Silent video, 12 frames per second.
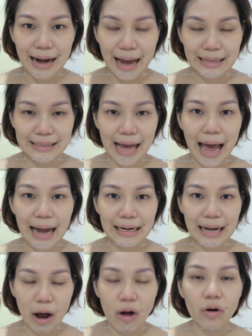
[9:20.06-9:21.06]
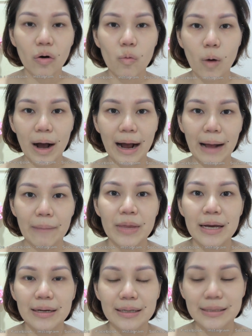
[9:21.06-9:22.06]
ล้างจานในห้องครัวค่ะ
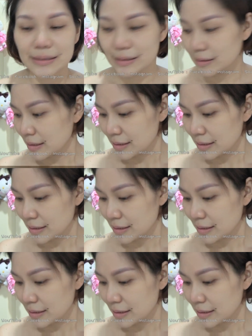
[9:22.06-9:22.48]
คือ